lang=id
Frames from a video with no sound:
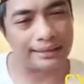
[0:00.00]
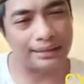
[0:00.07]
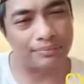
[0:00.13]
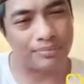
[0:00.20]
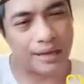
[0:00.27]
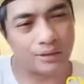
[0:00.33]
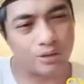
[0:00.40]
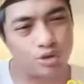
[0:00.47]
di
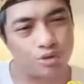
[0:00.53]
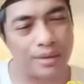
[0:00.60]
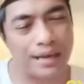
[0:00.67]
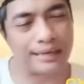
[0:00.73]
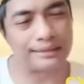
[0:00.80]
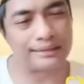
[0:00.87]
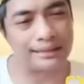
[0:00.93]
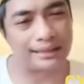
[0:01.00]
Bandung
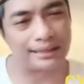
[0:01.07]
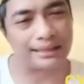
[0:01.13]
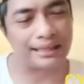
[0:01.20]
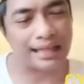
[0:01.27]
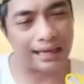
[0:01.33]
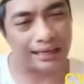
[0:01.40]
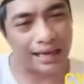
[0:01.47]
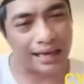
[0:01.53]
banjir, di
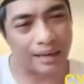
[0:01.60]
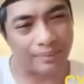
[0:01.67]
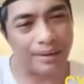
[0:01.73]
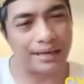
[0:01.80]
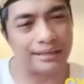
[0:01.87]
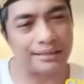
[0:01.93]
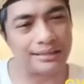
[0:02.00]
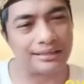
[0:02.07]
Tangerang
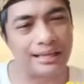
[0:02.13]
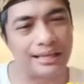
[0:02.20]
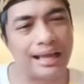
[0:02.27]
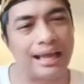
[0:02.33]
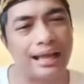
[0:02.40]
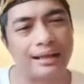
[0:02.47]
banjir, ya